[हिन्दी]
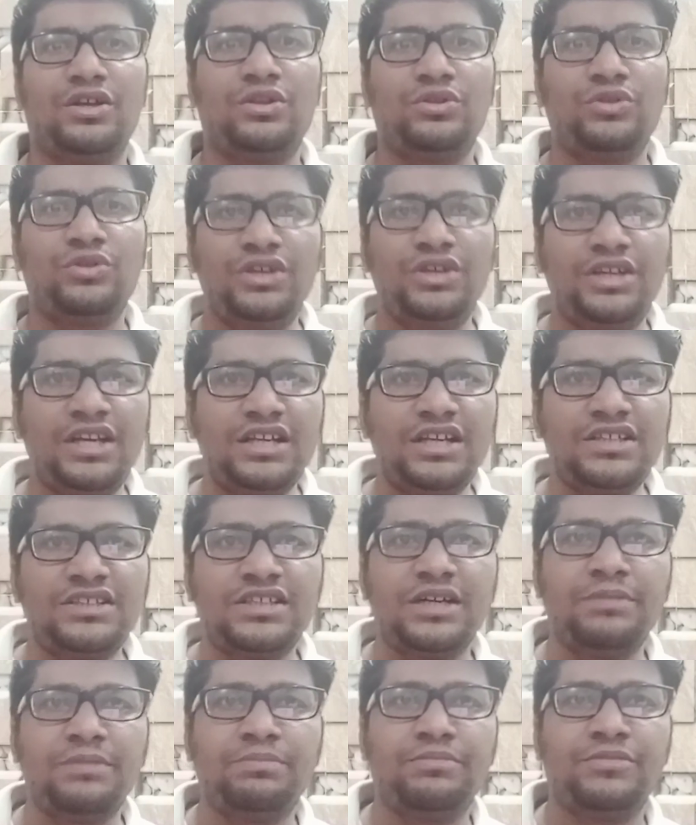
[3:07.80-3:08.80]
तो ये
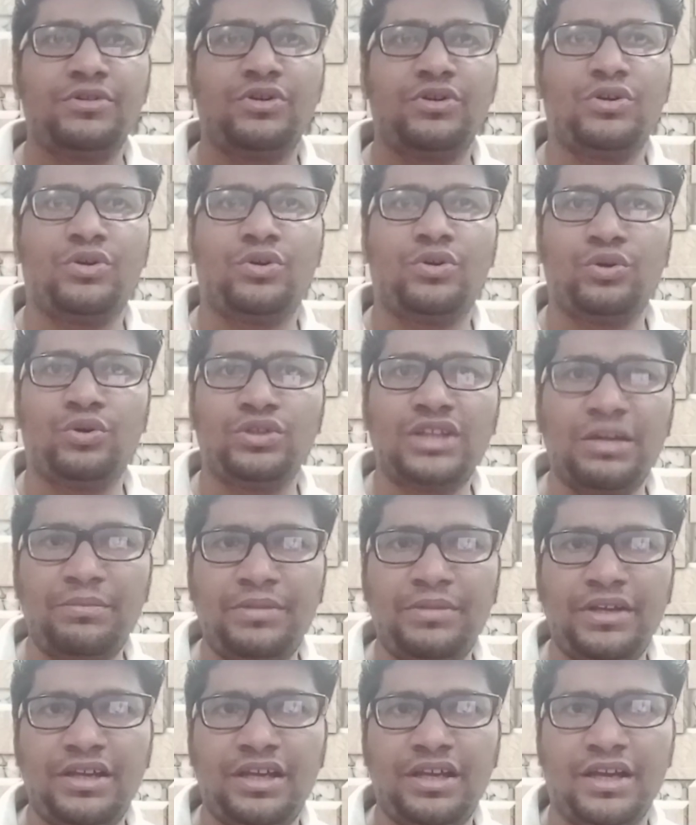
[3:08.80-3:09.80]
सब होता
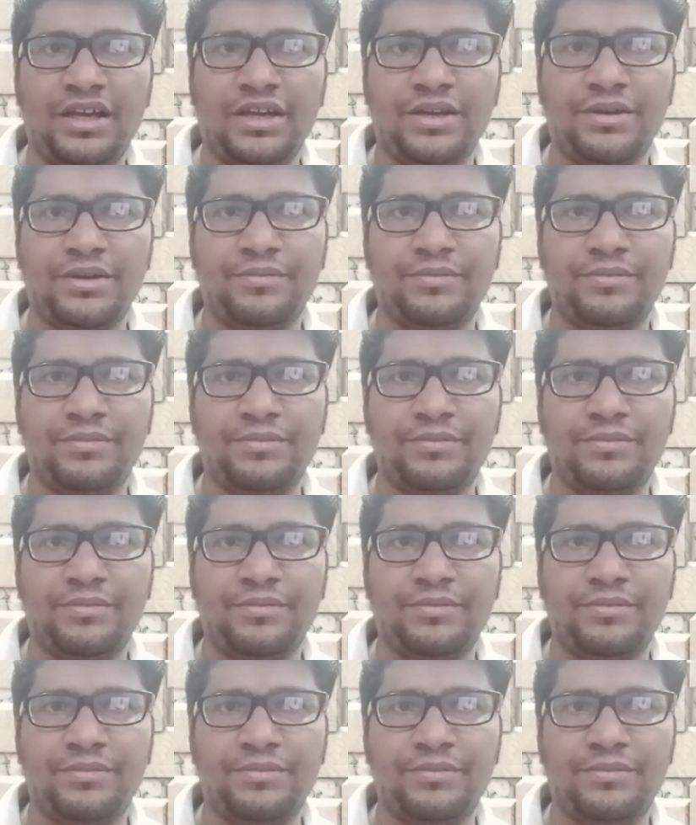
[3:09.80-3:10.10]
भी है